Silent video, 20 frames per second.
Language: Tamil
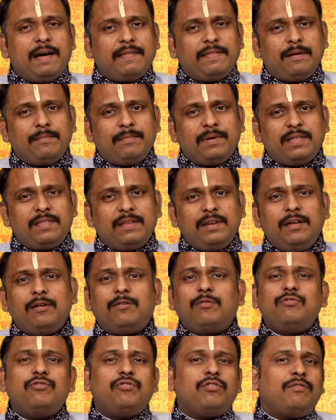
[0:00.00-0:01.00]
அதே மாதிரி
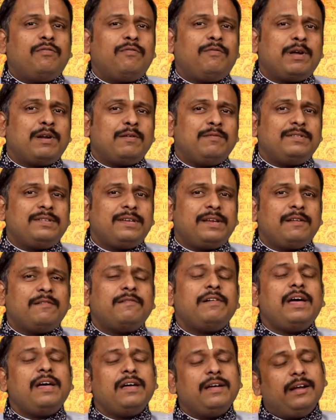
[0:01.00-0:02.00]
கொஞ்சம் வரவு
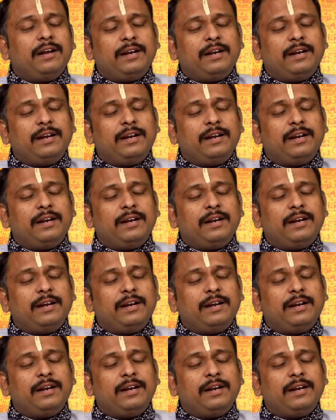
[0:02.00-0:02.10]
செலவை